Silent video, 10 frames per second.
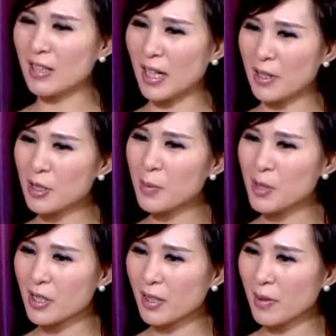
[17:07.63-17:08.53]
啊，是不
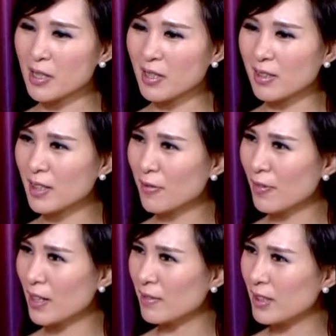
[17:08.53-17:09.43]
是因为这个经
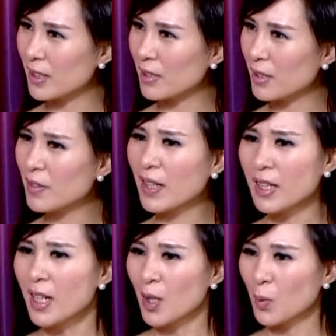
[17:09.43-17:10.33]
费的问题？因为
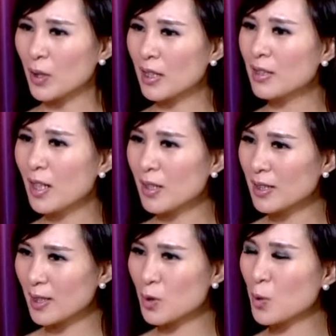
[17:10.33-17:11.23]
我听到一
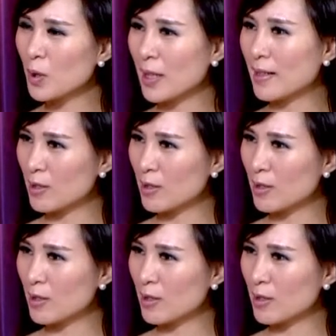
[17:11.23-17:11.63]
些中国来的